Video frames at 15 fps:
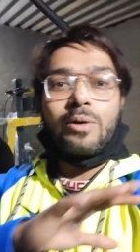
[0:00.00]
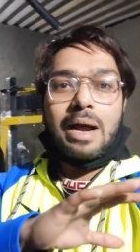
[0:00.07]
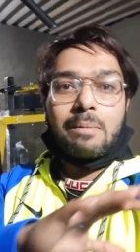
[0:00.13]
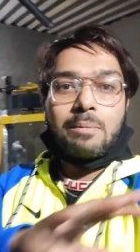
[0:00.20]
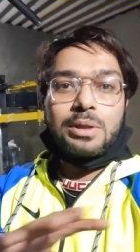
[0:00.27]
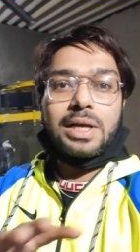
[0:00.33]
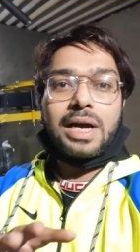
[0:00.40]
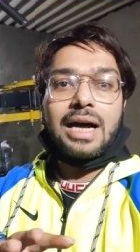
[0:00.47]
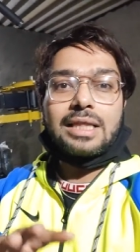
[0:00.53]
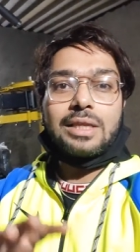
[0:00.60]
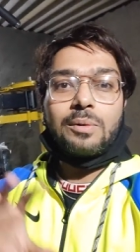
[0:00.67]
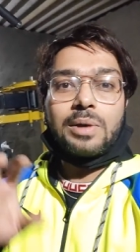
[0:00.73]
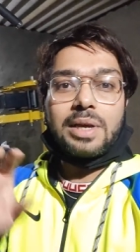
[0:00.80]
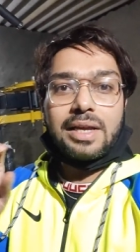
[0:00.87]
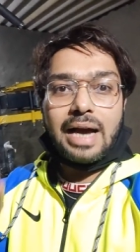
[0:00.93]
और आपको
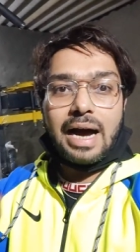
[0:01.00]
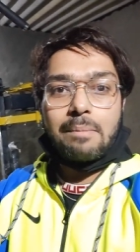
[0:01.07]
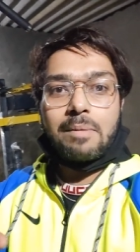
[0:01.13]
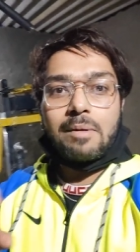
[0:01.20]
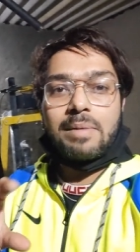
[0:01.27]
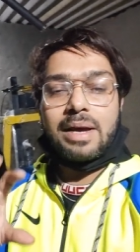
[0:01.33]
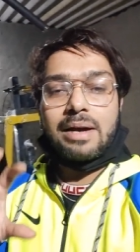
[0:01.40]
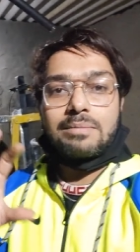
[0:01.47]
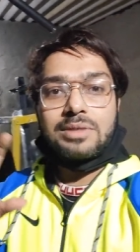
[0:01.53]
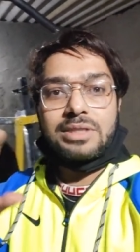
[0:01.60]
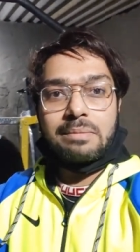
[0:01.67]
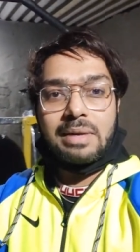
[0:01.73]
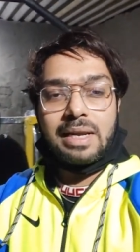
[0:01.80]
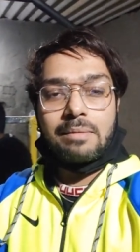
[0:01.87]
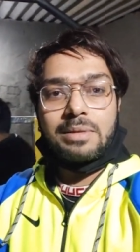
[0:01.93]
दिखाता हूं कि यहां पर भी हम
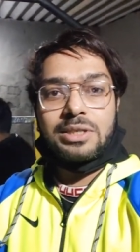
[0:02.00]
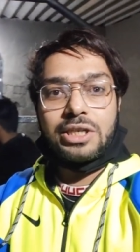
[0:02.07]
सिमिलर